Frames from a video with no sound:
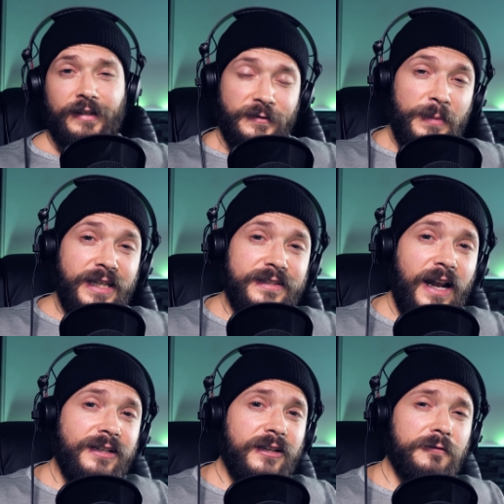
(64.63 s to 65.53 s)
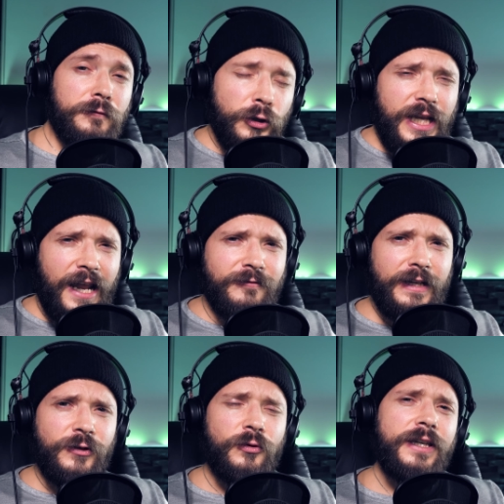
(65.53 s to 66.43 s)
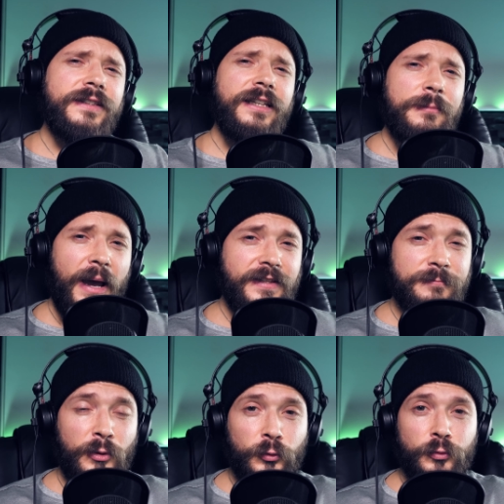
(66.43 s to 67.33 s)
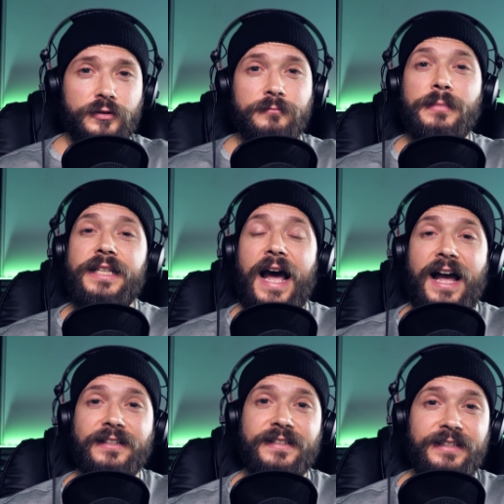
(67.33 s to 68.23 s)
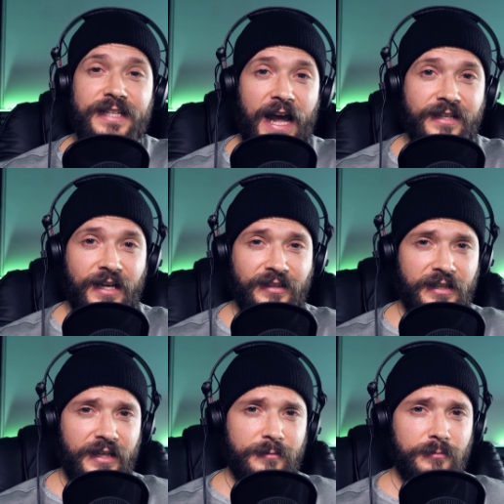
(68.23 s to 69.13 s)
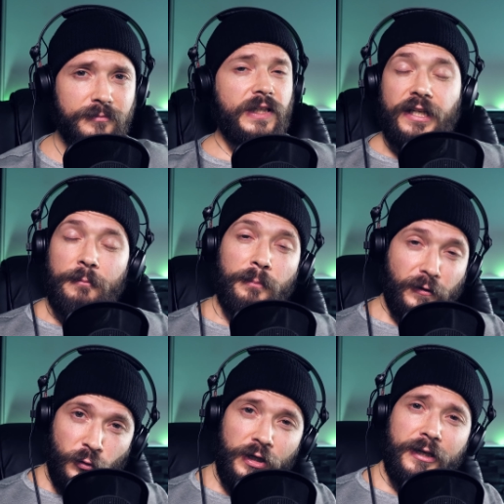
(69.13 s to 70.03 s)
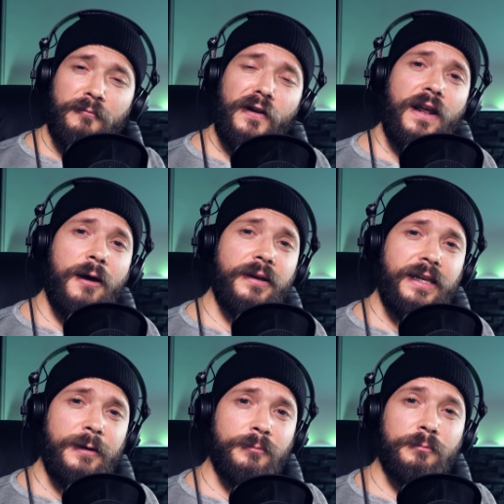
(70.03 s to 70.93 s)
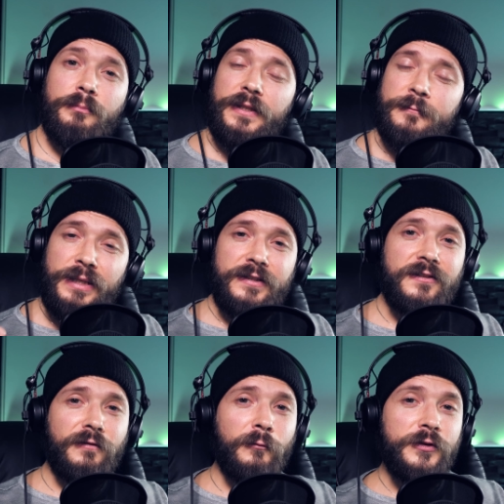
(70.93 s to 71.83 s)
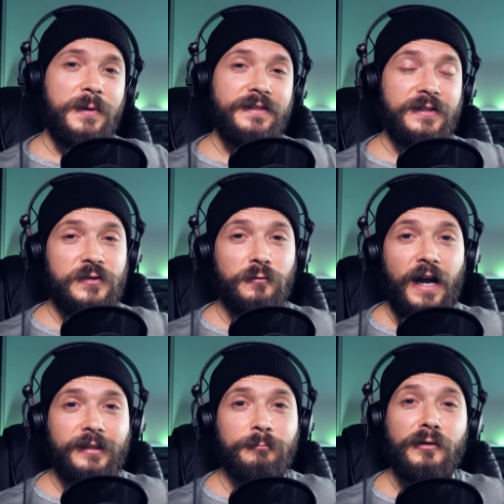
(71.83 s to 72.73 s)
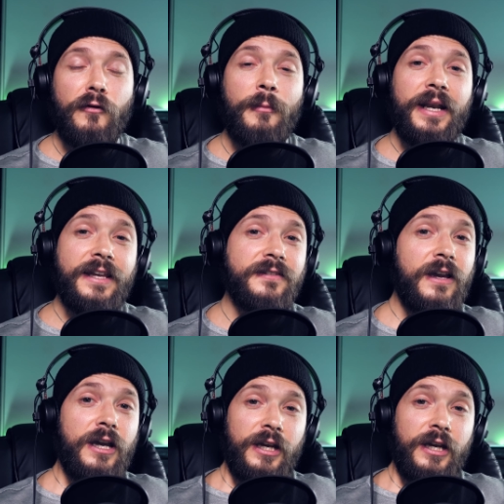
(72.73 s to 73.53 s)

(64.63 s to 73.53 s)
Das Mindestalter für die Anwendung ist in den meisten Produkten mit 18 Jahren angegeben. Ich persönlich empfehle aber jedem bis mindestens 25 zu warten, bevor man es